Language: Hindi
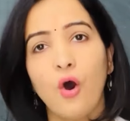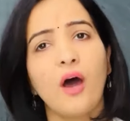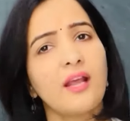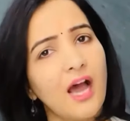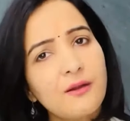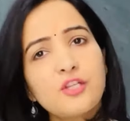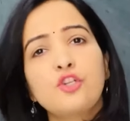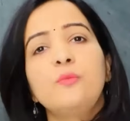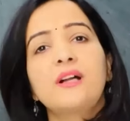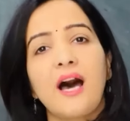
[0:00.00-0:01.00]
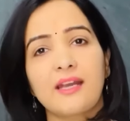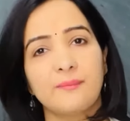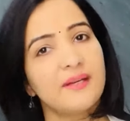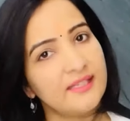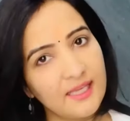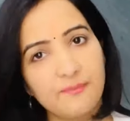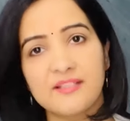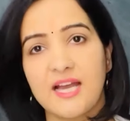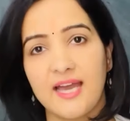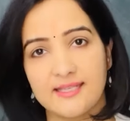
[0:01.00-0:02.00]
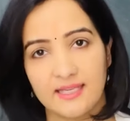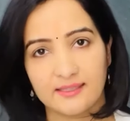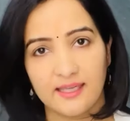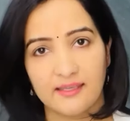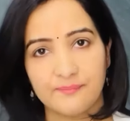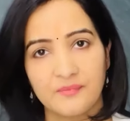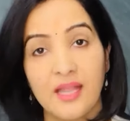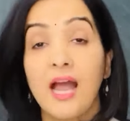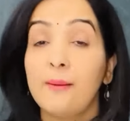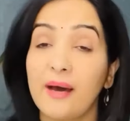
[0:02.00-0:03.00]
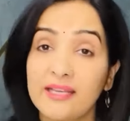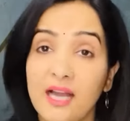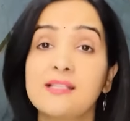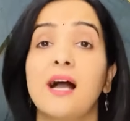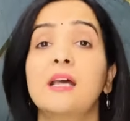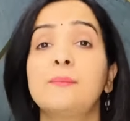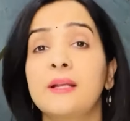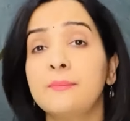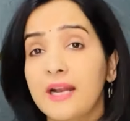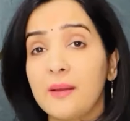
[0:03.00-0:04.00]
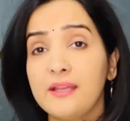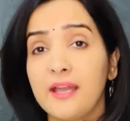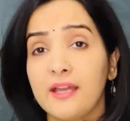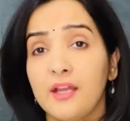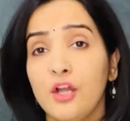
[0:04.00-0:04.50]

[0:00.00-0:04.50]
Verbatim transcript: और हर शुभ कार्य पर इन्हें बजाया जाता है हमारे यहाँ जागर परंपरा भी है